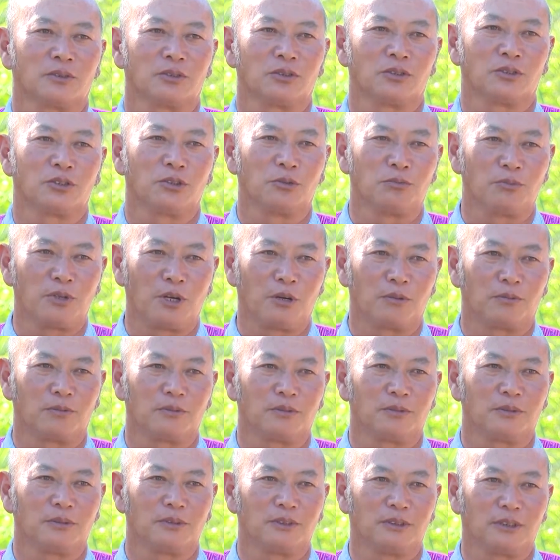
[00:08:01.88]
xúc động,
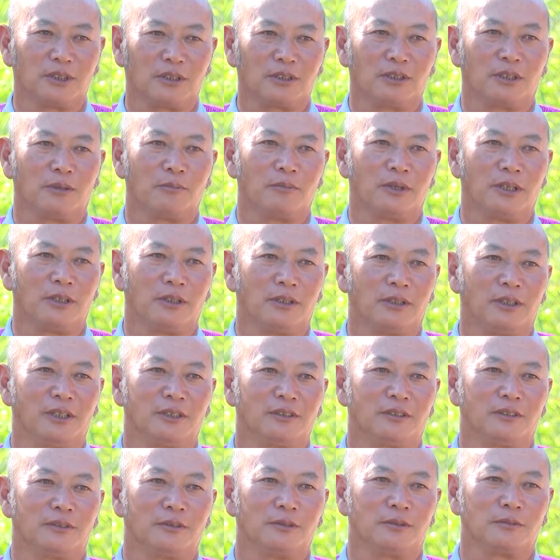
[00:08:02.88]
rất là bơi
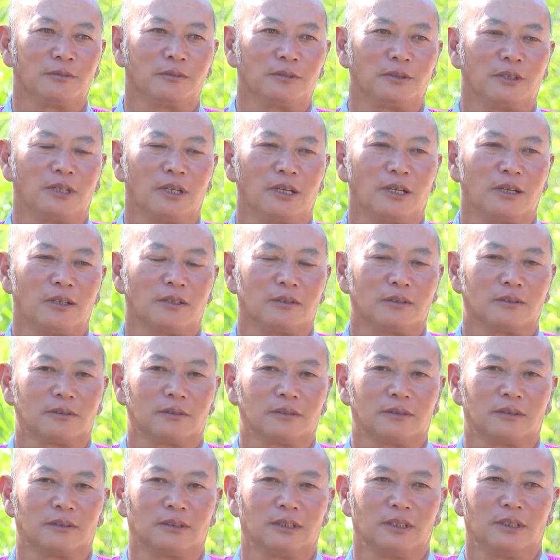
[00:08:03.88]
hơi thì tôi cũng
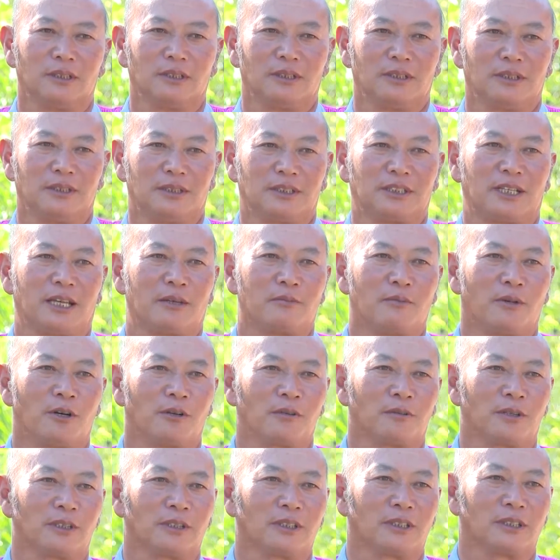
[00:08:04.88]
dạy
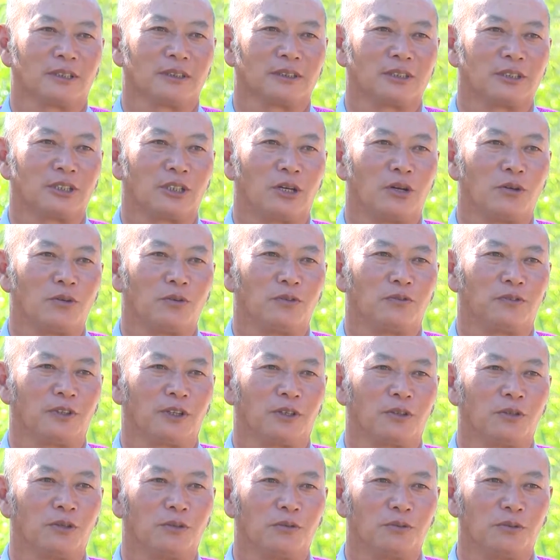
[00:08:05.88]
bỏ con cháu
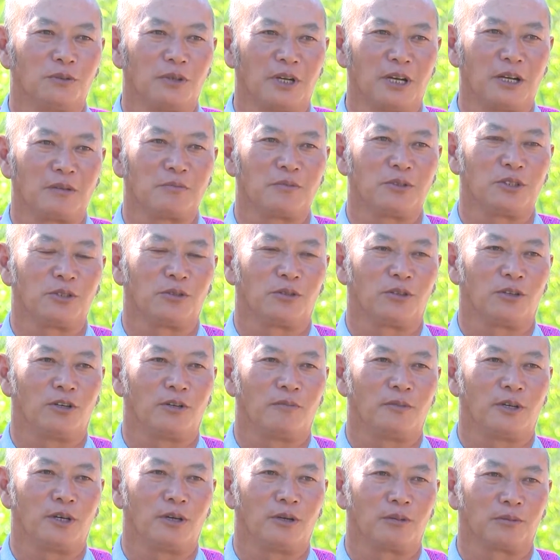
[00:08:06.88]
phải khôn ngoan chịu
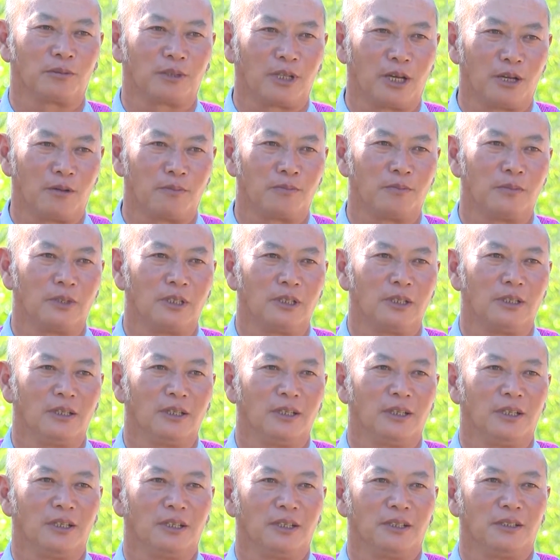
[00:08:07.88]
khó mà học tập
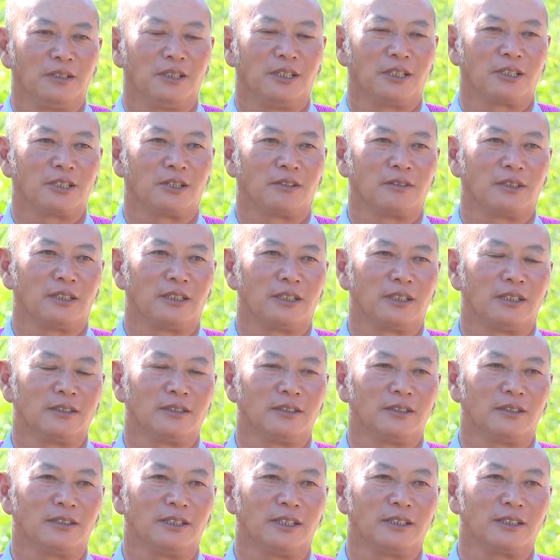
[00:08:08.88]
để sau này là
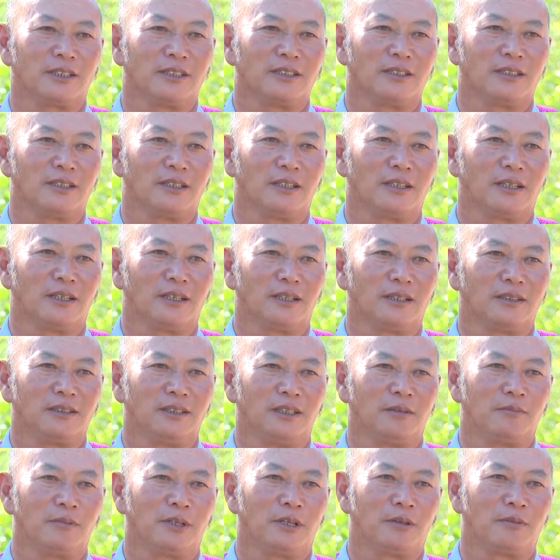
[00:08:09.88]
giữ lấy cái ờ,
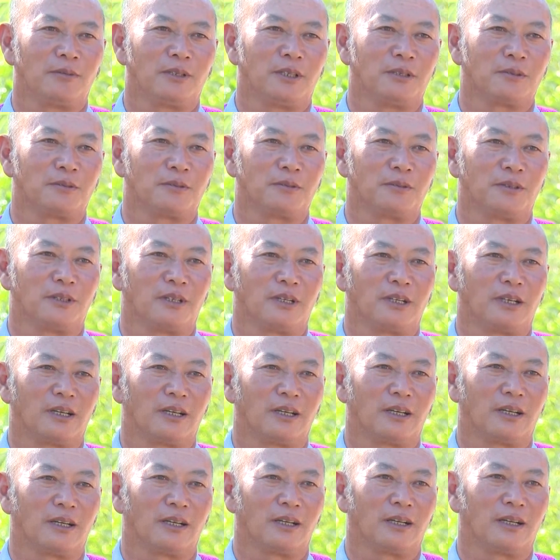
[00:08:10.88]
tiếp lâu lời của
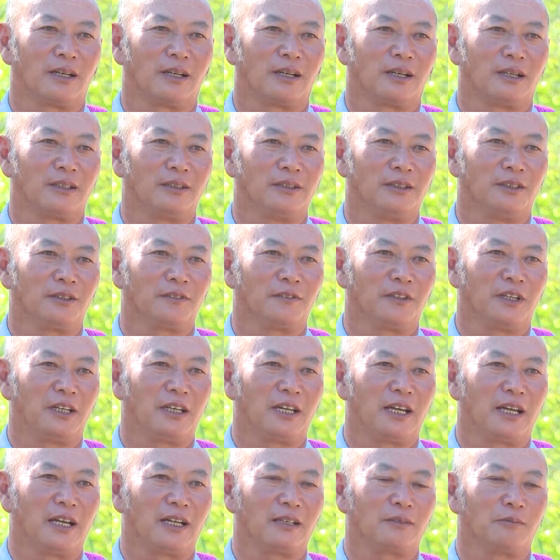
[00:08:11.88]
ờ, nước Việt
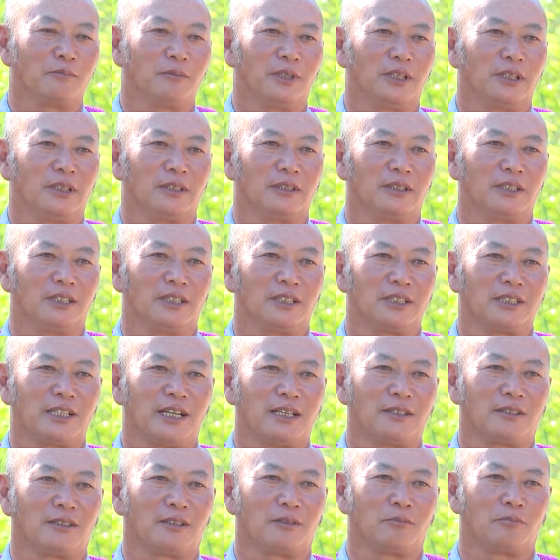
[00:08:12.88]
Nam mình để
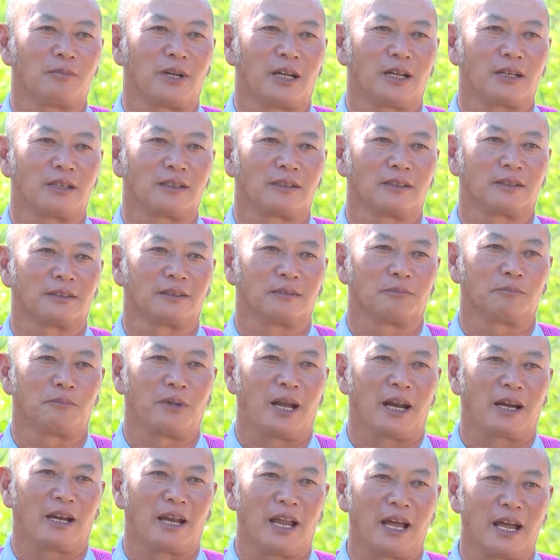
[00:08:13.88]
xây dựng bằng
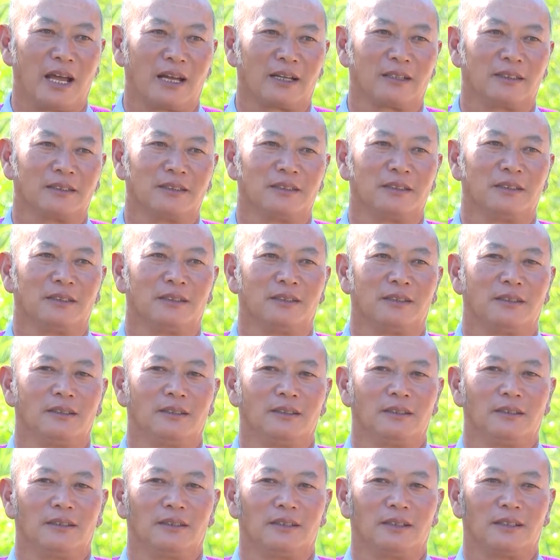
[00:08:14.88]
bản làng
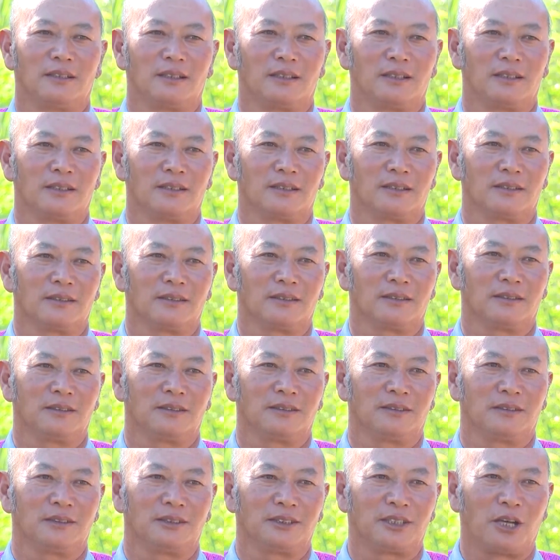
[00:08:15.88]
à,
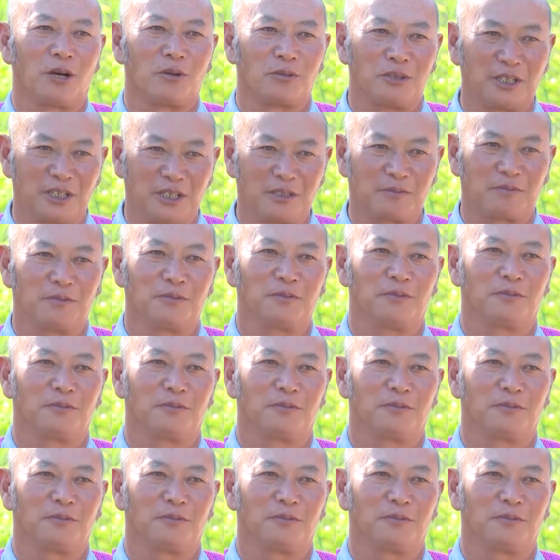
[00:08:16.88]
giàu đẹp.